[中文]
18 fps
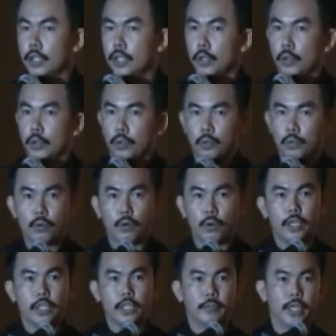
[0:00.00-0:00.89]
如
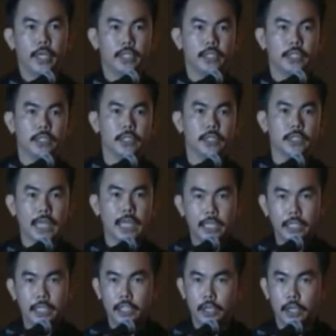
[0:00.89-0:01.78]
果你们已经是
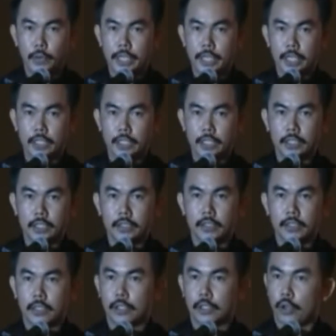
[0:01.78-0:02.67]
闪利的会员呢，
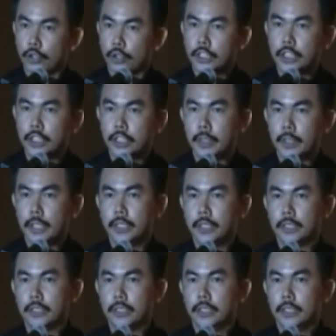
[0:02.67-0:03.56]
恭喜你们，
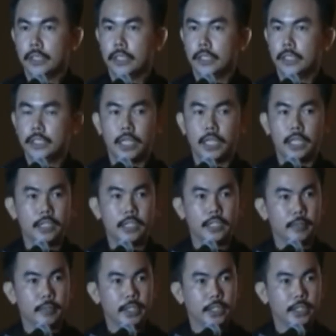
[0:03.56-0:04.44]
今天
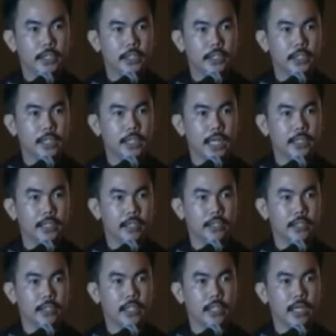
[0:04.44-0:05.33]
你们已经来到
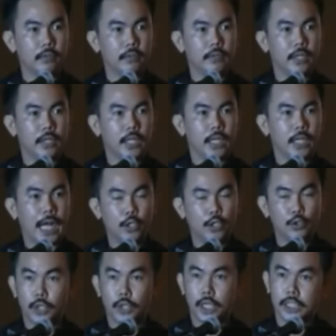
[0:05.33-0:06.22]
了这条
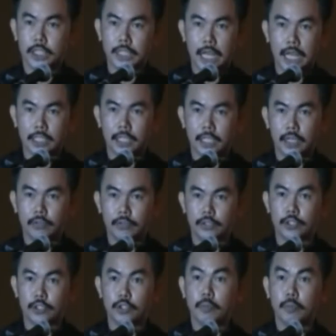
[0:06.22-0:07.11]
康庄的大道，
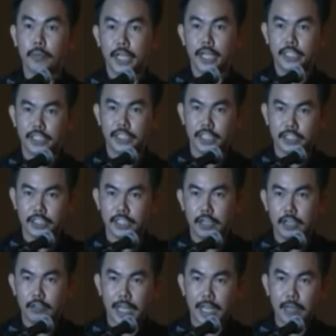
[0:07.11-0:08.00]
就是我们马来西亚的这
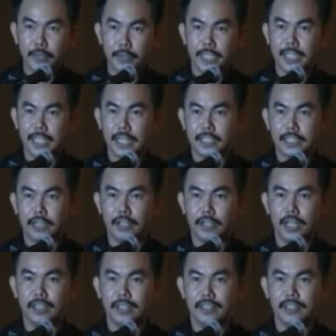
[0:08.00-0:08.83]
条南北大道了。